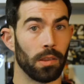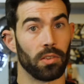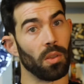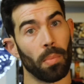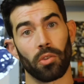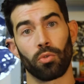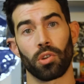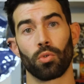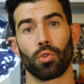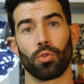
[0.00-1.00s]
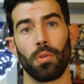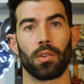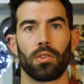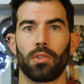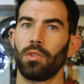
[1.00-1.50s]
c'est pas le sujet d'aujourd'hui.
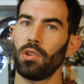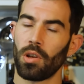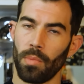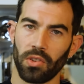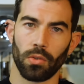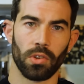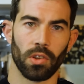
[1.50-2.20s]
Si jamais ça vous